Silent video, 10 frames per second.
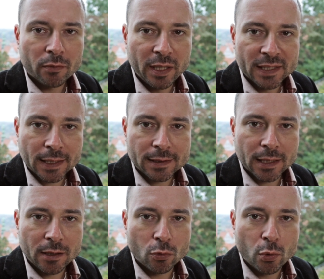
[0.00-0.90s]
wie es der
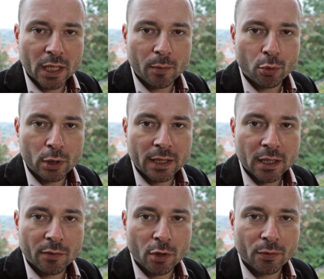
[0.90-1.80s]

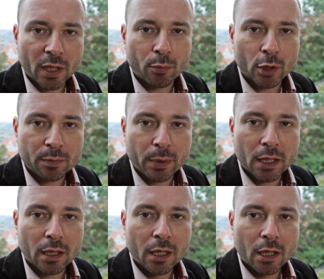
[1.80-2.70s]
CDU-Innenpolitiker Wolfgang
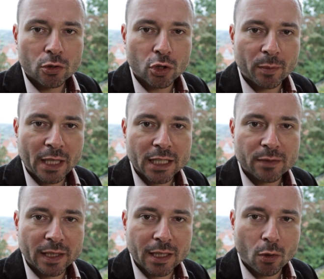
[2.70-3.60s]
Bosbach schon im Jahr
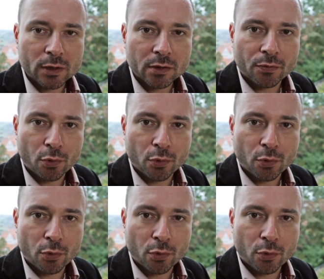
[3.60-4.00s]
2000